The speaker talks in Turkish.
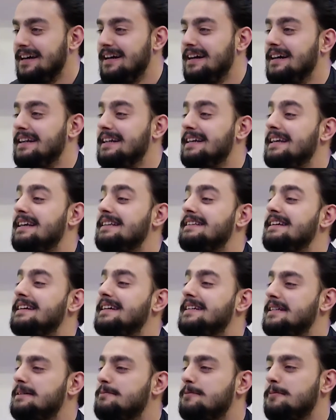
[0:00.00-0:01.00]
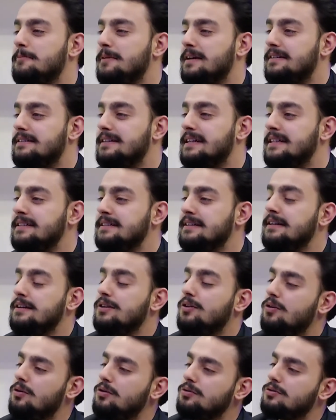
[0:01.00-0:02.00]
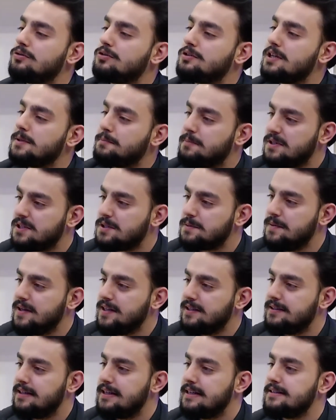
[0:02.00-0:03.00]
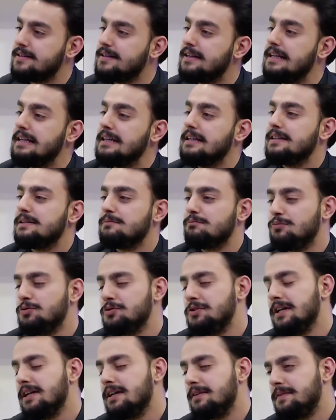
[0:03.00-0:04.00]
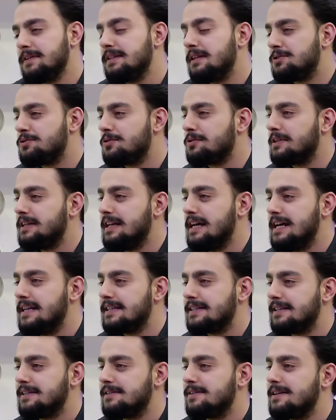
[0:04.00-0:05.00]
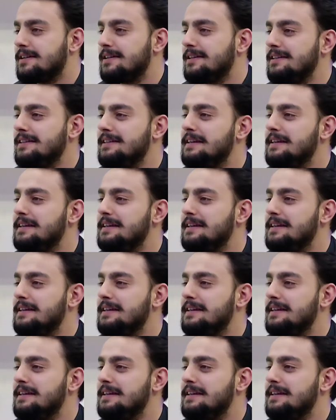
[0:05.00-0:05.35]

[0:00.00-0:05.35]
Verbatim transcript: hareket edememekten oldukça pişmanlar bu tarafa da çok yansıyacak.